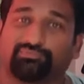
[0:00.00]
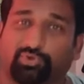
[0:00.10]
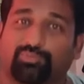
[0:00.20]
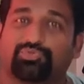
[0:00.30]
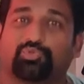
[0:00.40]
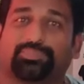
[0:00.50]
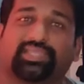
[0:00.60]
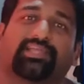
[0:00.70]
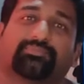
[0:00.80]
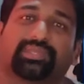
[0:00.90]
फ्रॉम
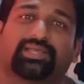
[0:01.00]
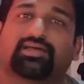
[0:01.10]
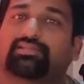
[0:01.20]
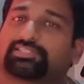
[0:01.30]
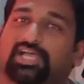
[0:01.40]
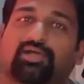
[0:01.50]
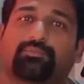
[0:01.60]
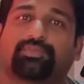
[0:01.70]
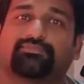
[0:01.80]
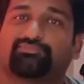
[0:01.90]
यूपी एंड बिहार जहाँ
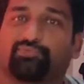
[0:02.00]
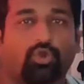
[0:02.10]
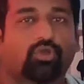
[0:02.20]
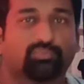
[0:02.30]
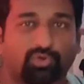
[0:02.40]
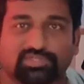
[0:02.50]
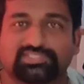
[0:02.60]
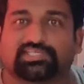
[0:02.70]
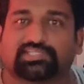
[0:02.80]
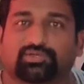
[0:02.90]
पे फॉग
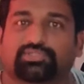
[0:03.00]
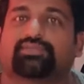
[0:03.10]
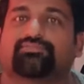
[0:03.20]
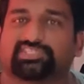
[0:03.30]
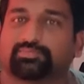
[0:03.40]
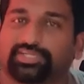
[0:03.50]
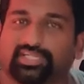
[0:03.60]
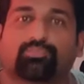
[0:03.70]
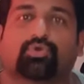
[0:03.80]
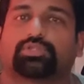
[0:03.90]
बहुत ज्यादा होता है
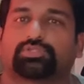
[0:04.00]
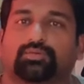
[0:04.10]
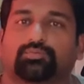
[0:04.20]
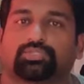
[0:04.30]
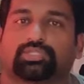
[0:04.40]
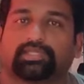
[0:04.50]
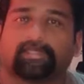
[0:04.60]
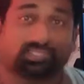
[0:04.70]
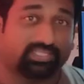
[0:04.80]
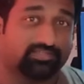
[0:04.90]
विजिबिलिटी बहुत कम होती
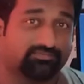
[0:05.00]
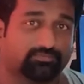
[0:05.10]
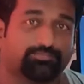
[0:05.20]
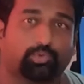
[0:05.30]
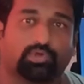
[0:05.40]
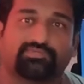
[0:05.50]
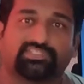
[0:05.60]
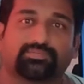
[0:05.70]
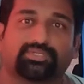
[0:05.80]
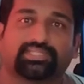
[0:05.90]
है एंड इन पोअर
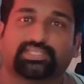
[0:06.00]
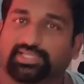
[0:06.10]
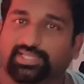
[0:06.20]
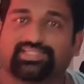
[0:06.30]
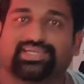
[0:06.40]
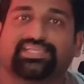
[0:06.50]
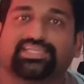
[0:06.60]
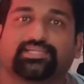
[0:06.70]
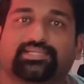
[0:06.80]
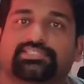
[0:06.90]
विजिबिलिटी एंड रेनी
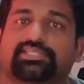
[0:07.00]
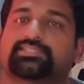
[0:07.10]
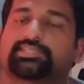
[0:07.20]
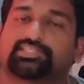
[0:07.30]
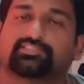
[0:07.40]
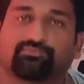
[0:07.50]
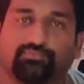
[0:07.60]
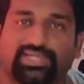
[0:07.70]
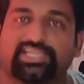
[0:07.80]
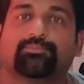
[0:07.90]
कंडीशन इट इज
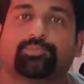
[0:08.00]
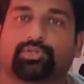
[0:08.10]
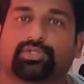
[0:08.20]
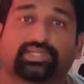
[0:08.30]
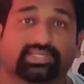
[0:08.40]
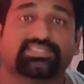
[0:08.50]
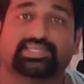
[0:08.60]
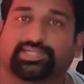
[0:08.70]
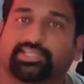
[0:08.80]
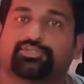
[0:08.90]
वेरी इंपॉर्टेंट इट इज
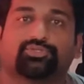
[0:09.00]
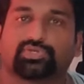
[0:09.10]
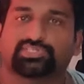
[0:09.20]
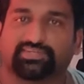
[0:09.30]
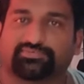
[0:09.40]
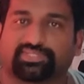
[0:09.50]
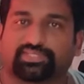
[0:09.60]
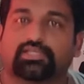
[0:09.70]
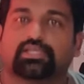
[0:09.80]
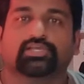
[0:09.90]
क्रिटिकल टू योर सेफ्टी